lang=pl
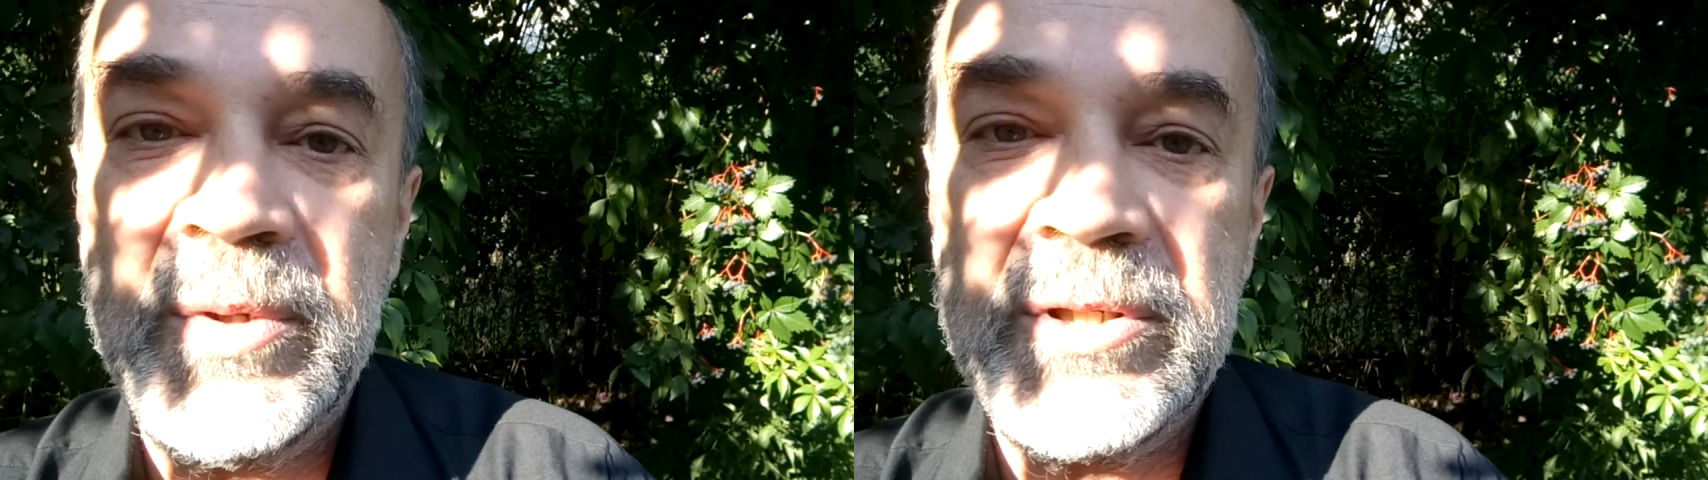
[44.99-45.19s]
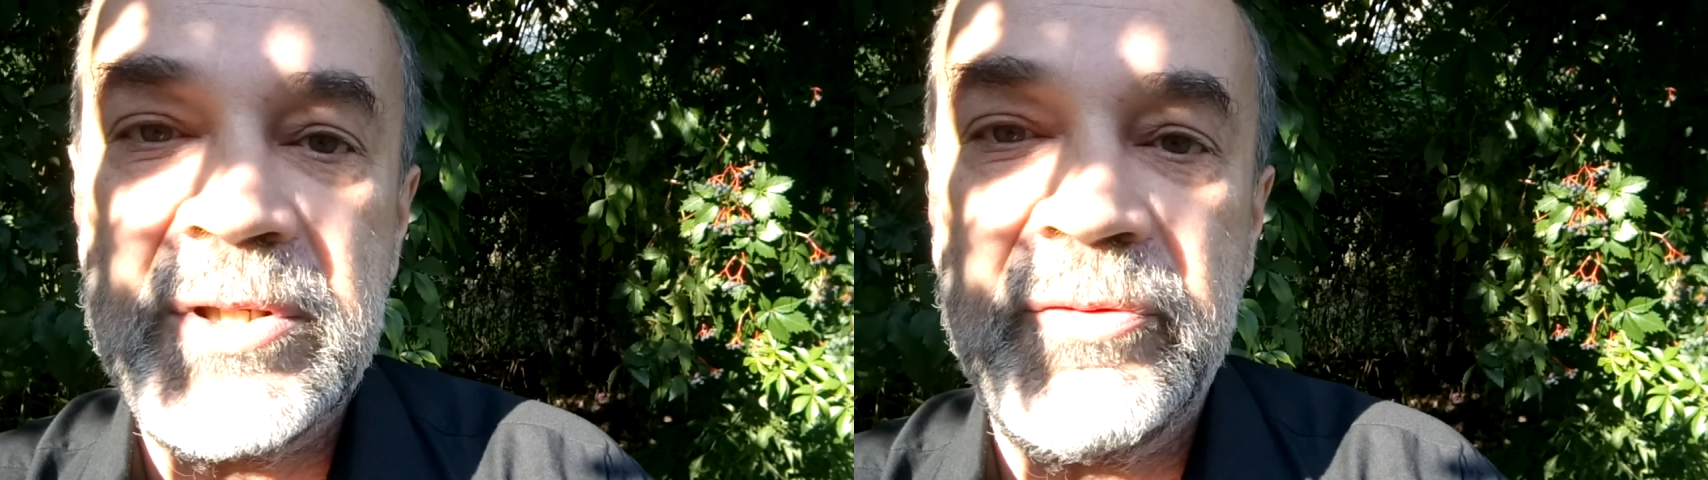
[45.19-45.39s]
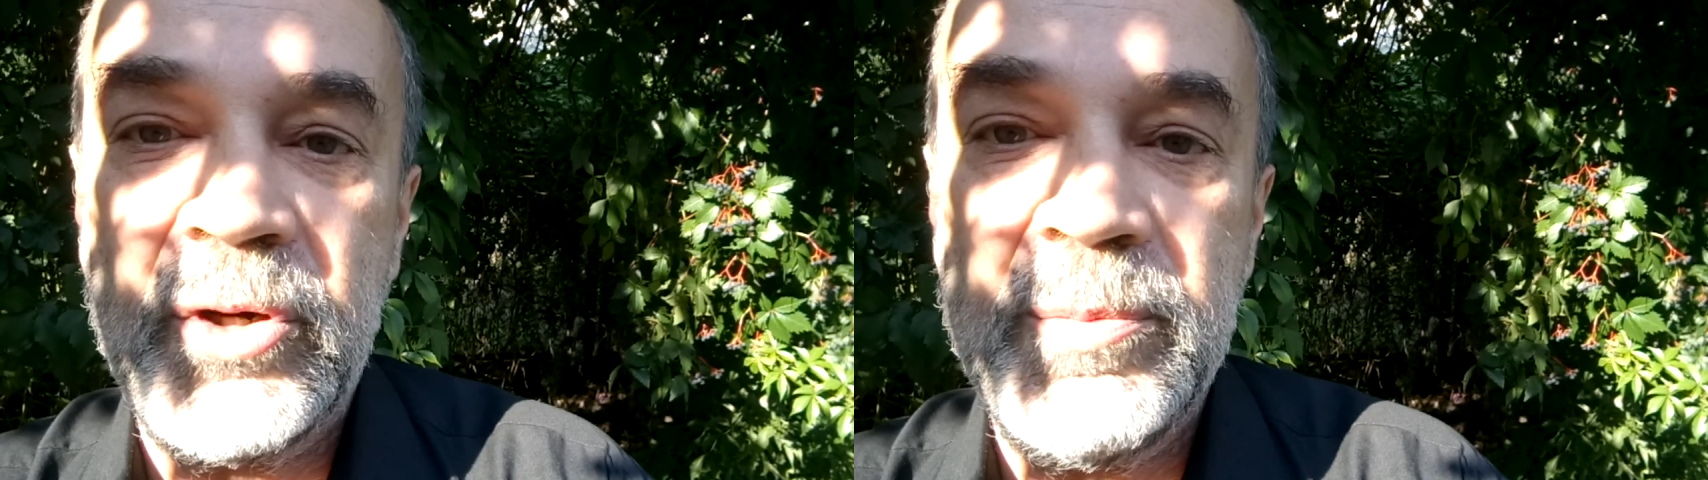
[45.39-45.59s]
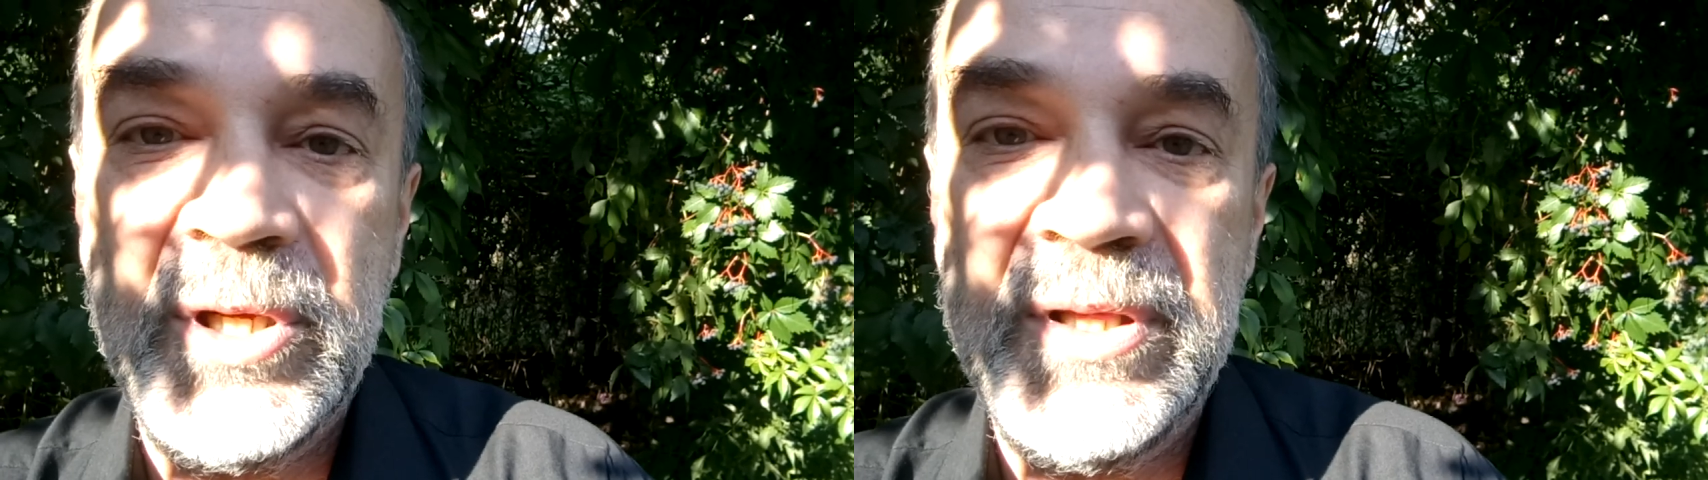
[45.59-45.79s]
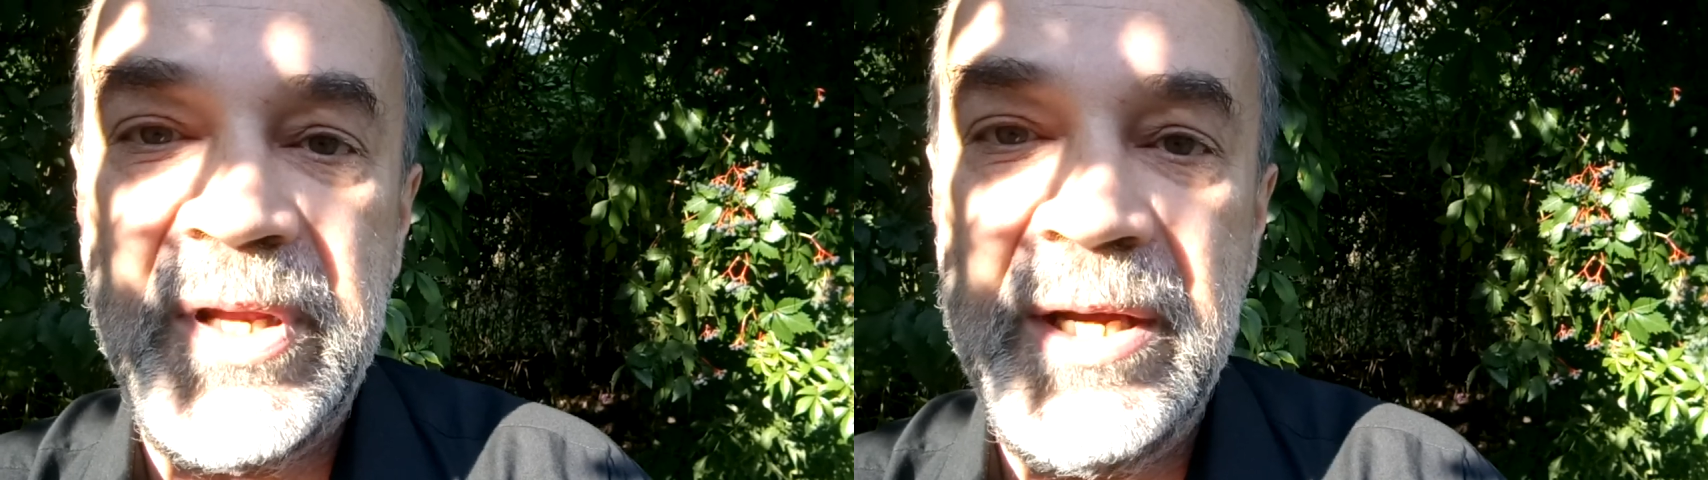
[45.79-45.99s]
swoim
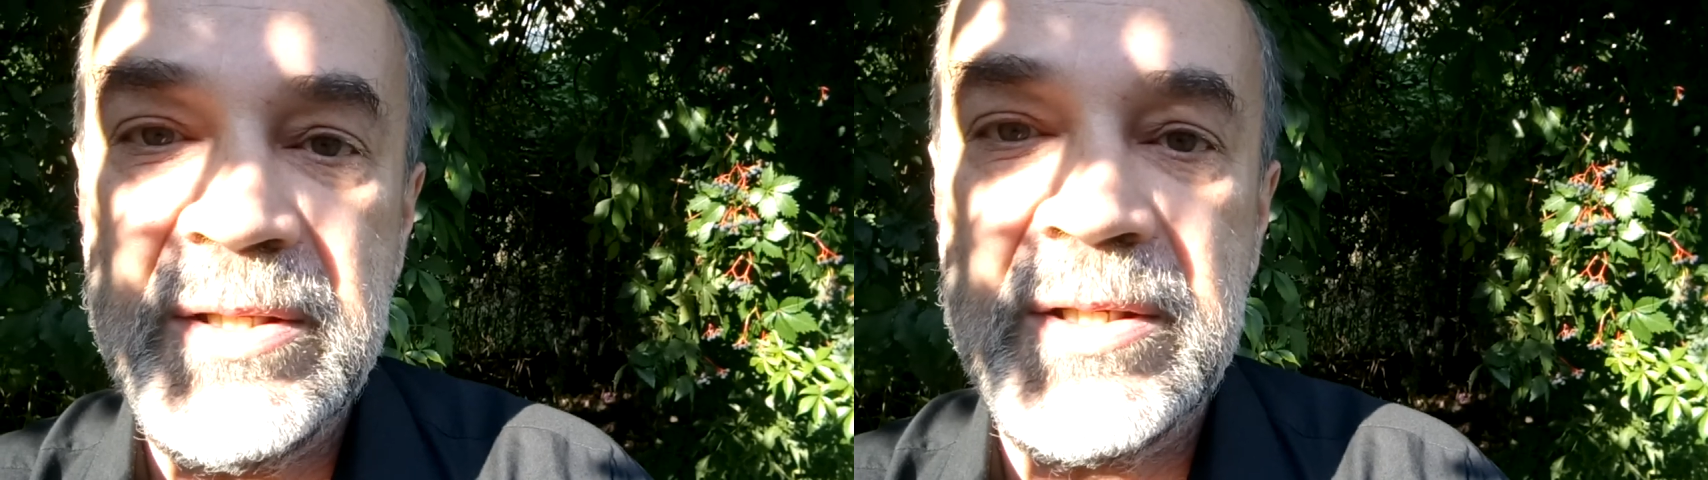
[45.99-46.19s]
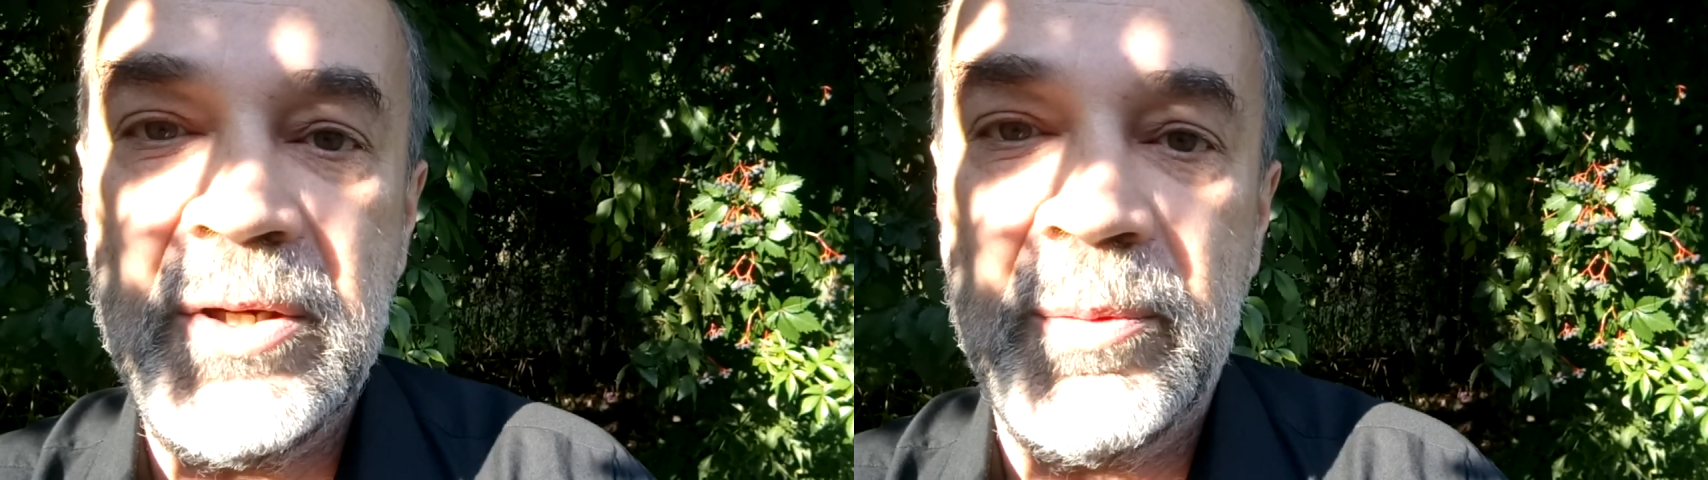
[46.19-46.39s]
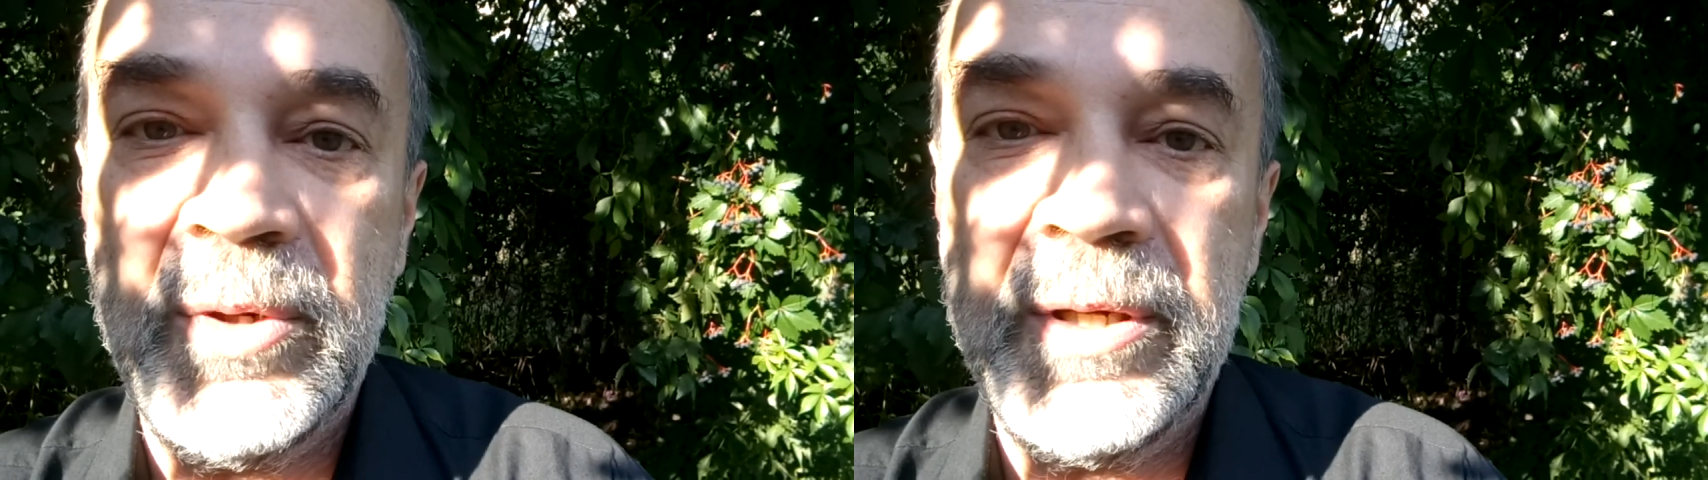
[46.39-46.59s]
intencjom.